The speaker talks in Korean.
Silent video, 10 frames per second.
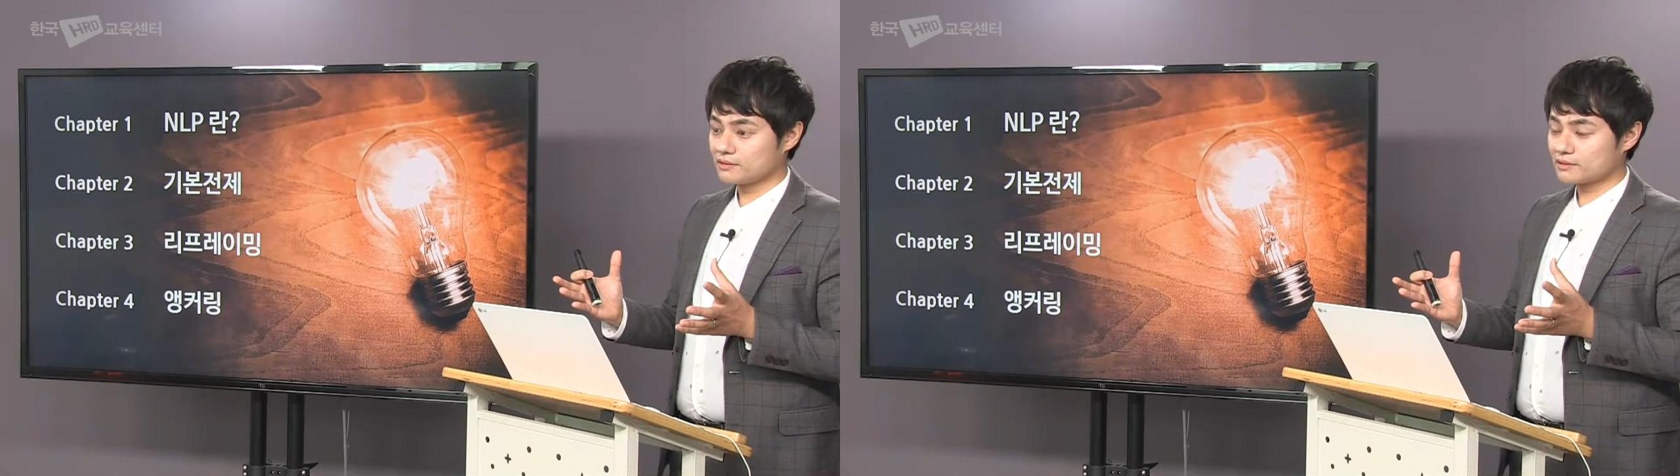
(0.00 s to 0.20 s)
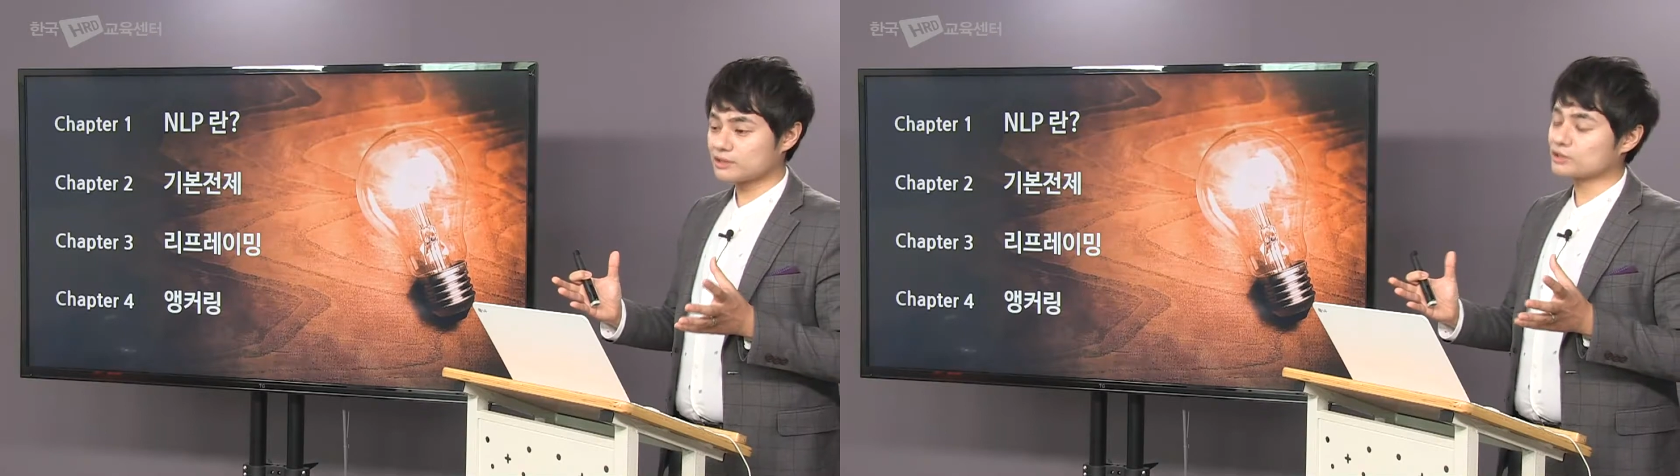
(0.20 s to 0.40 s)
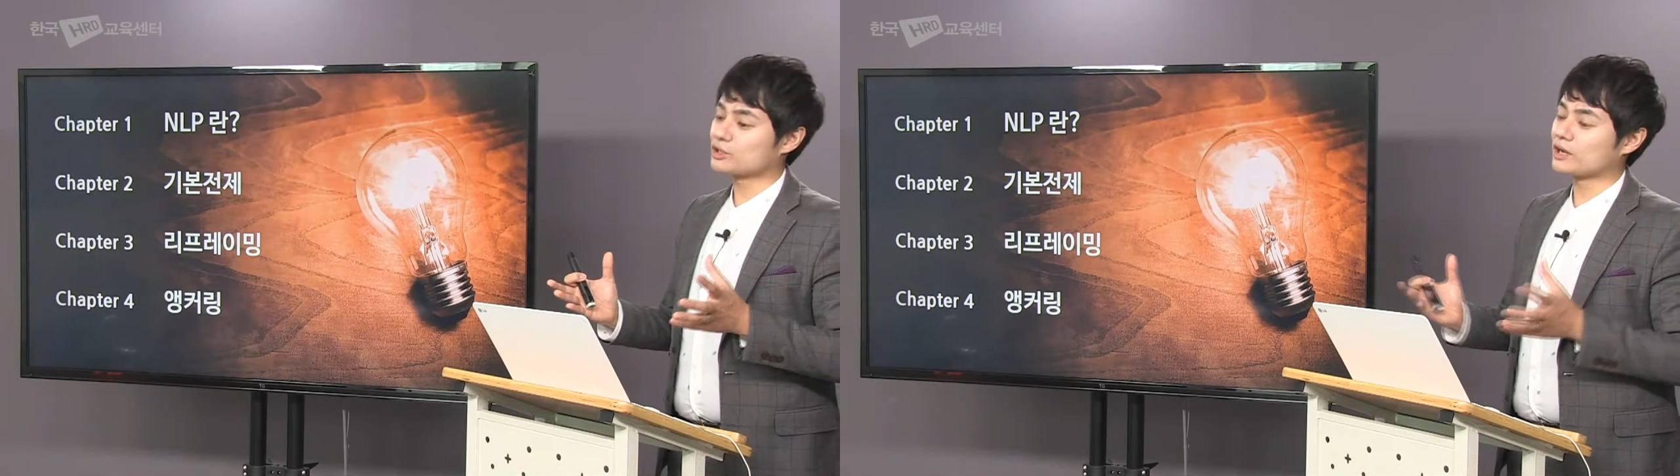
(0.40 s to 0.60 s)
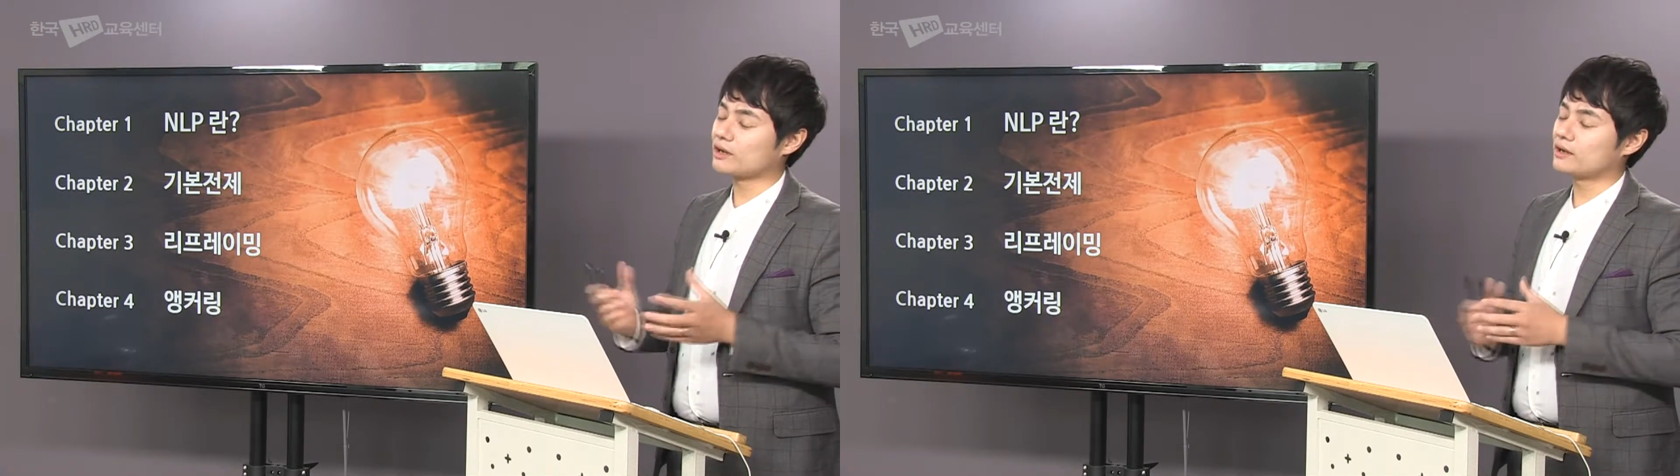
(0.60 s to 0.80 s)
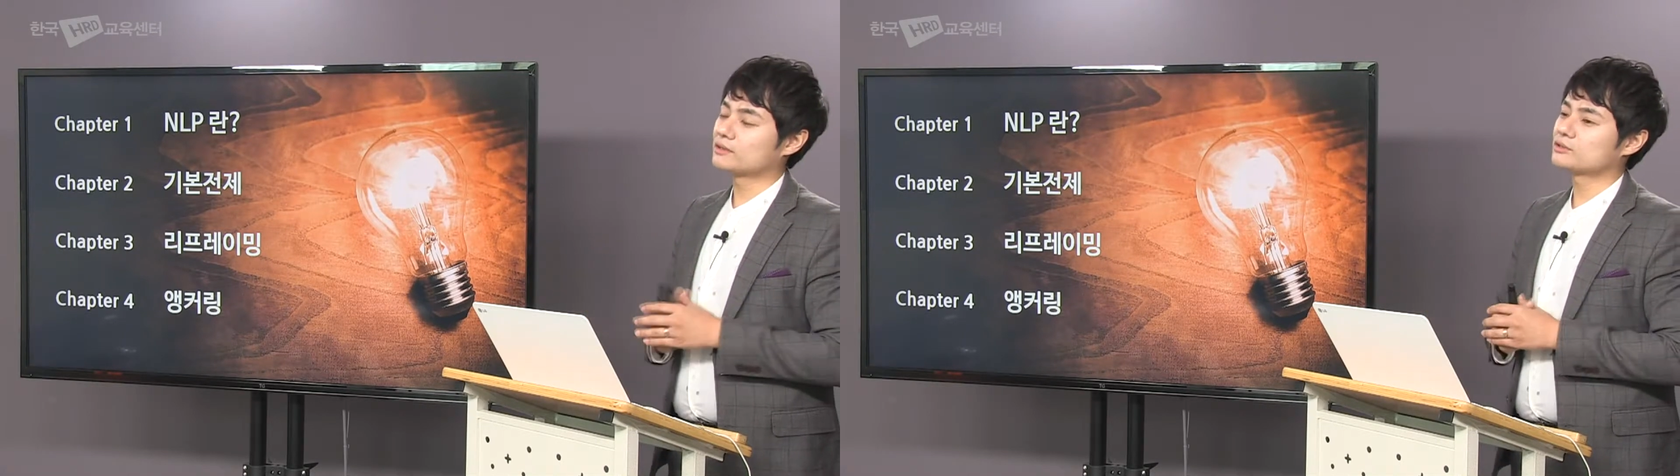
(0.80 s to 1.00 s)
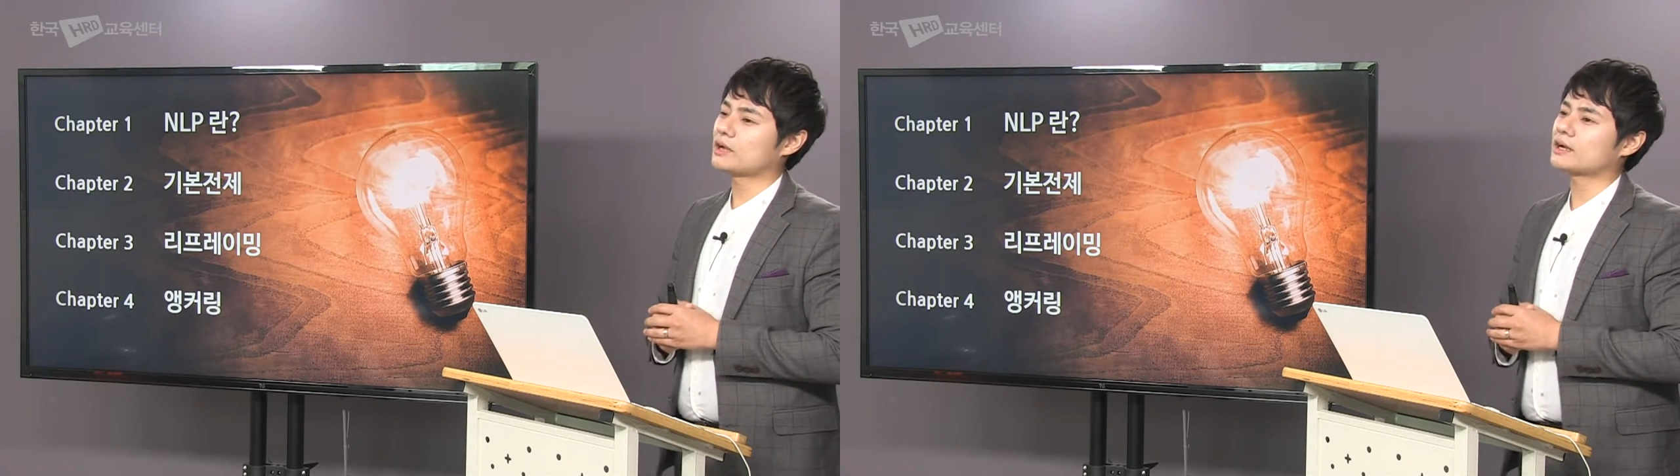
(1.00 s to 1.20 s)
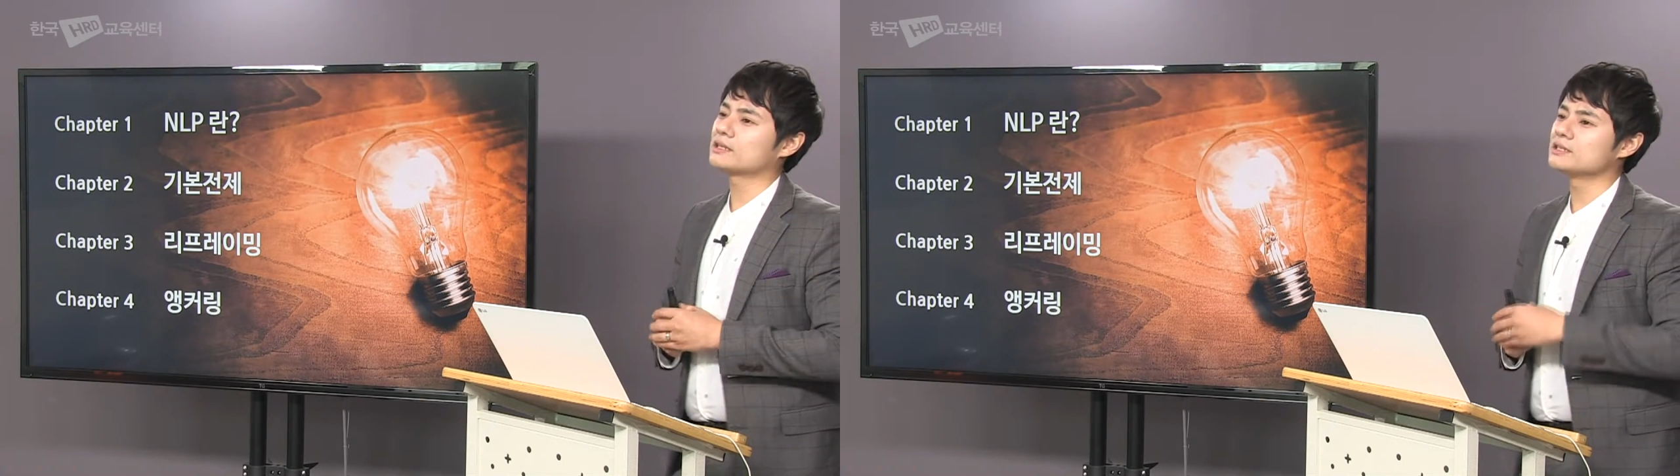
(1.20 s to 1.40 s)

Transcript: 그래서 제가 약간